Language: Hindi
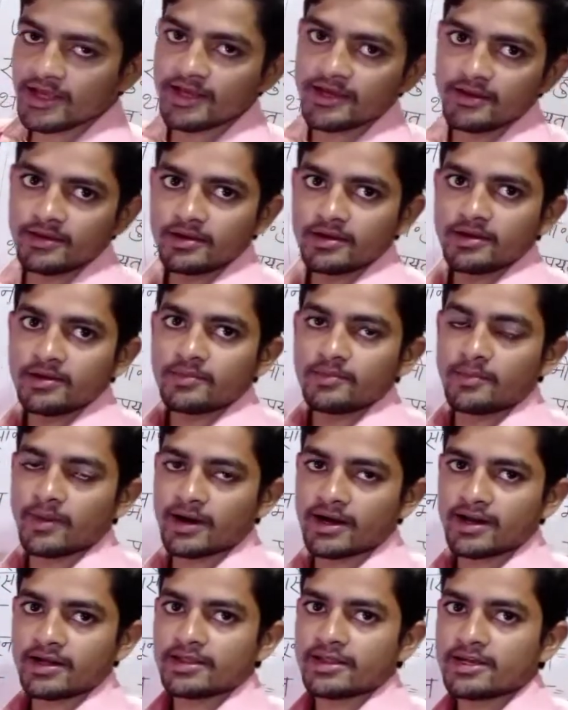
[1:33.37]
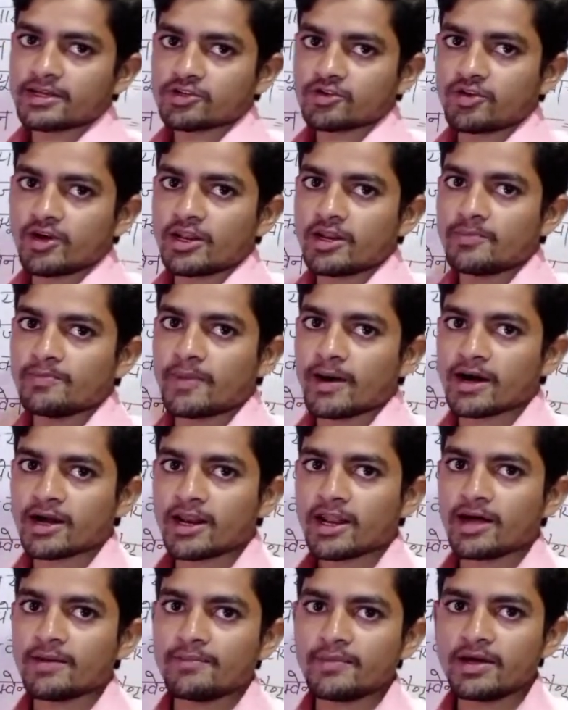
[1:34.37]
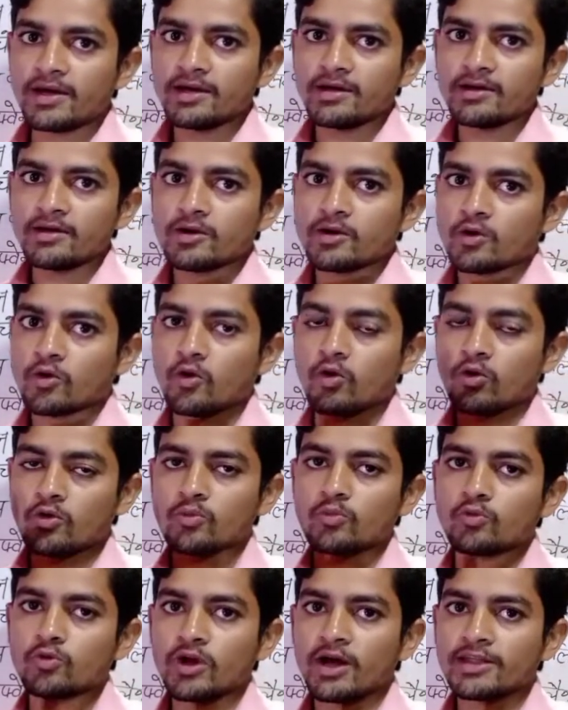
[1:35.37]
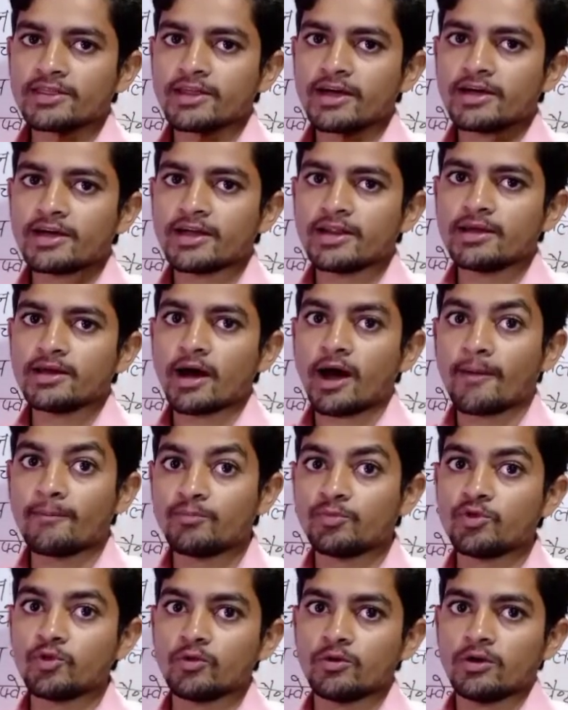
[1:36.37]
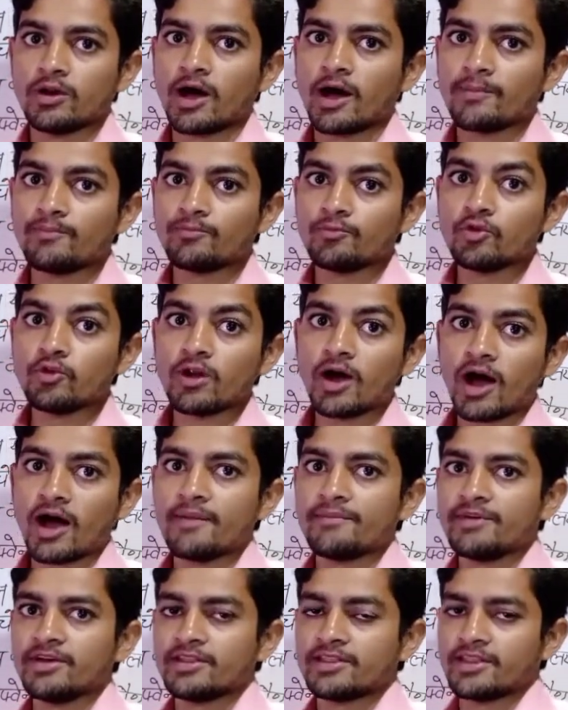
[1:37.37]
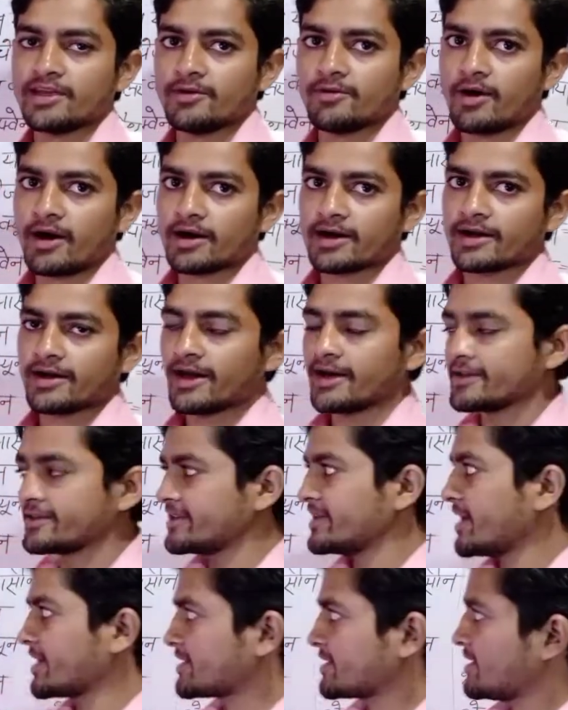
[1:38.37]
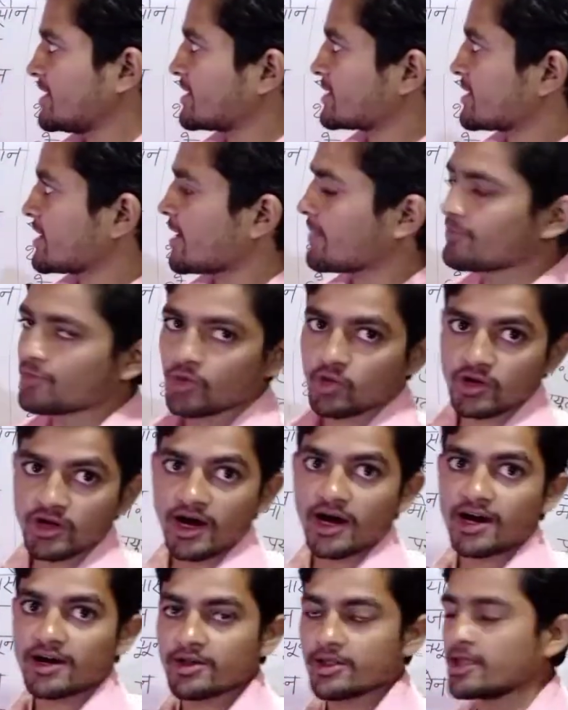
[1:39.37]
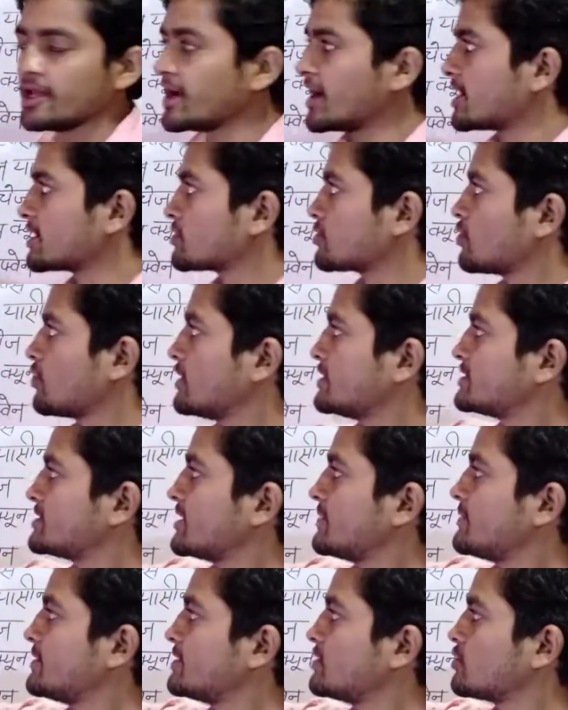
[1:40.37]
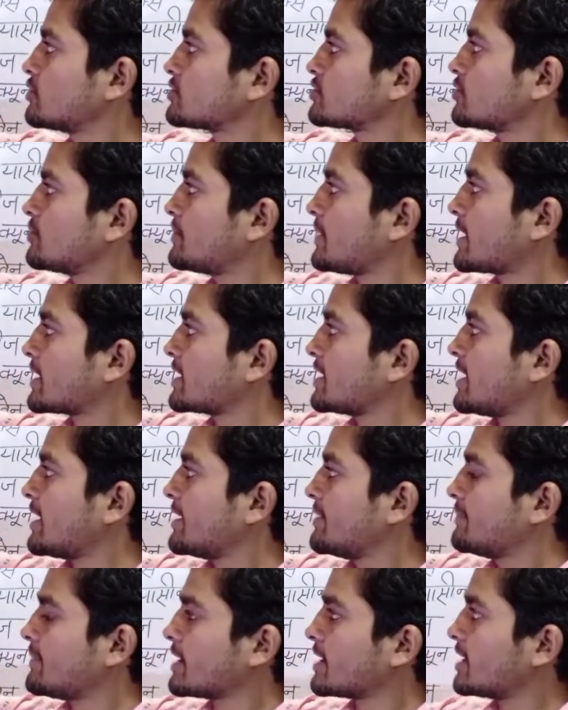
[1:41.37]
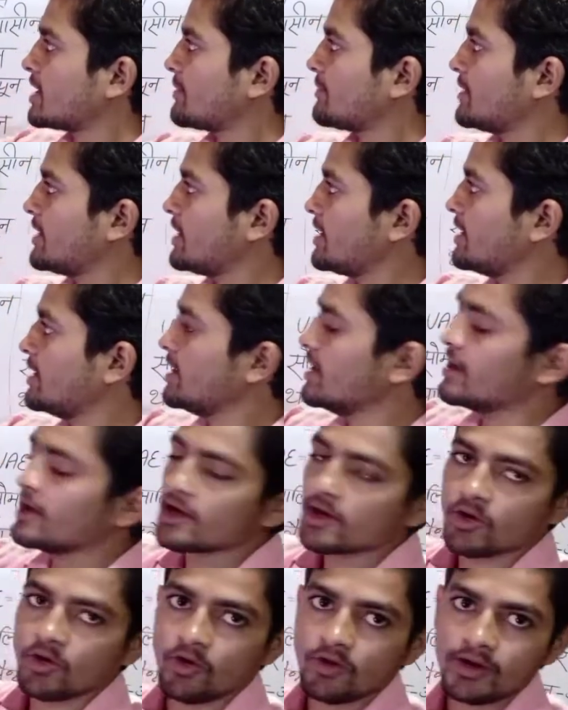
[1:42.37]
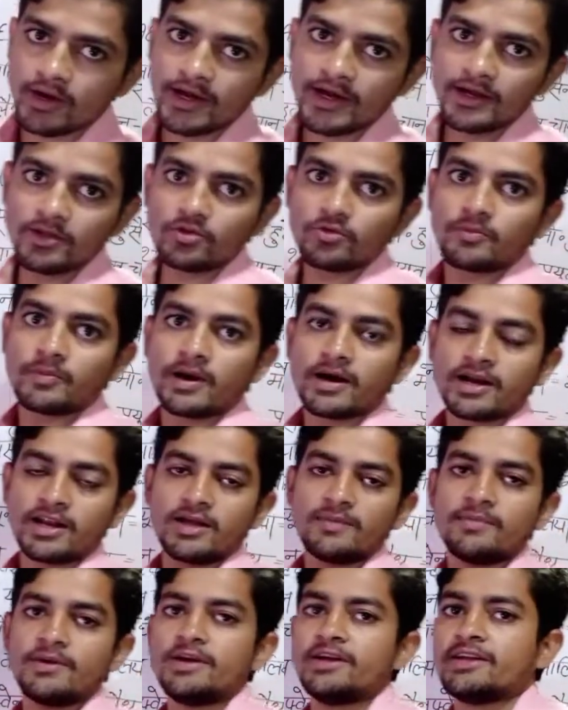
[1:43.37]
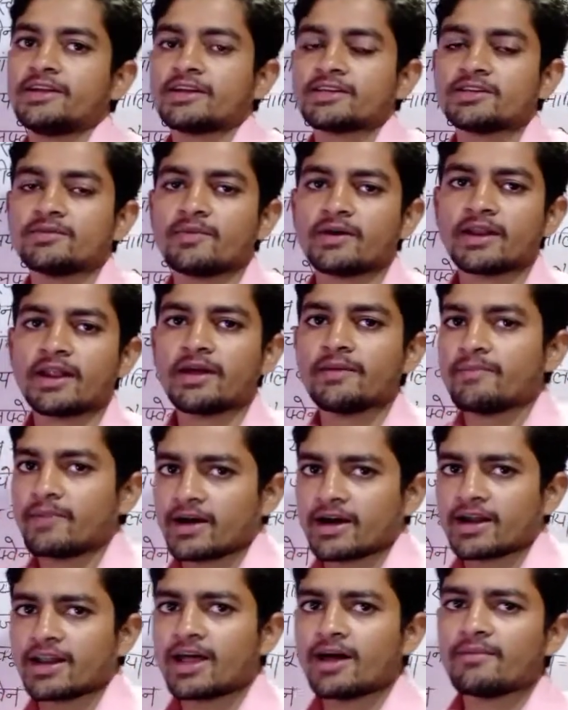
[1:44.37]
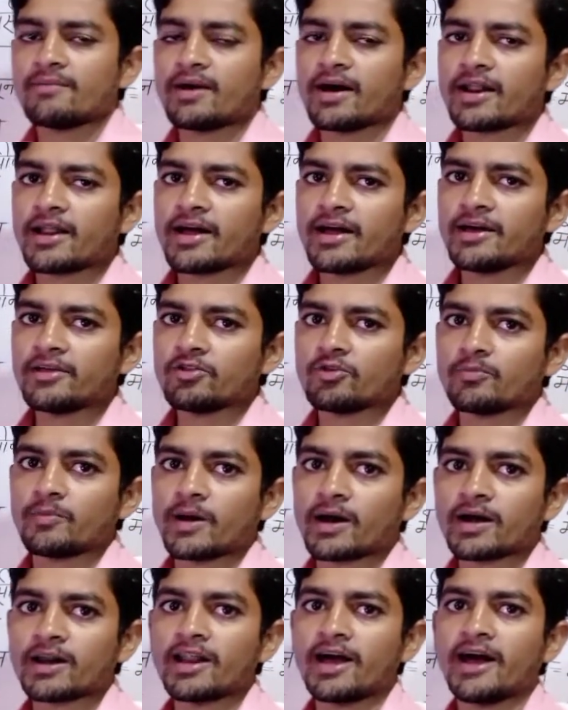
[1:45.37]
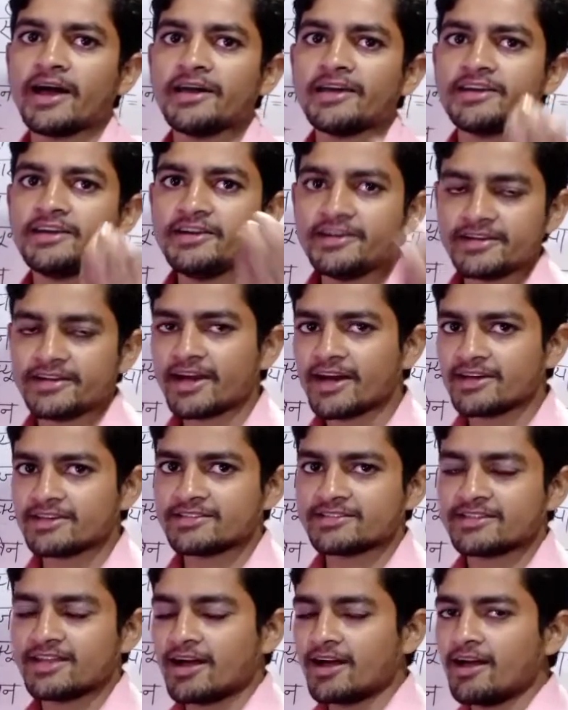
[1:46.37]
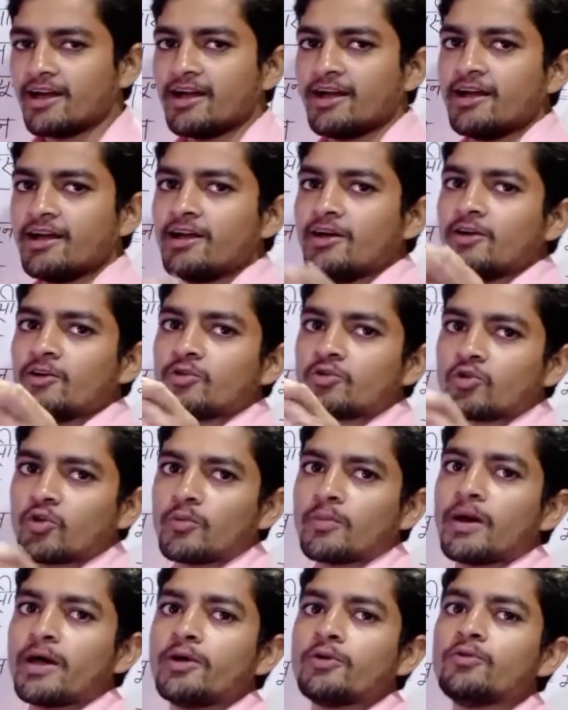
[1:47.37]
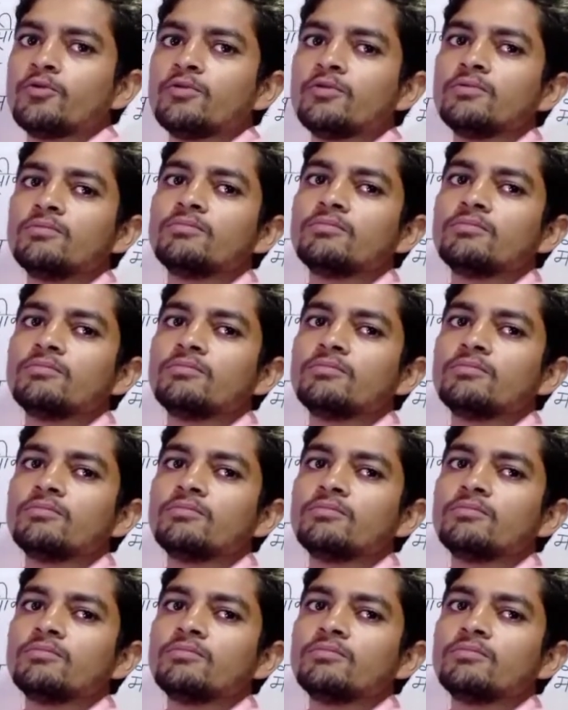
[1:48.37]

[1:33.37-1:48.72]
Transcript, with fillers: थे बांग्लादेश को यानी बंगला में कौन बुलाता है यानी अब्दुल अब्दुल हामिद थे वहाँ के ऐसे याद किया था अब्दुल गाड़ी निकाल तो ऐसे भी दोस्तों बंगला है बंगला में कौन है तो बंगले में ईटा से बना है बंगला हमारा है तो बंगला है ईटा इज द तो मैं हूँ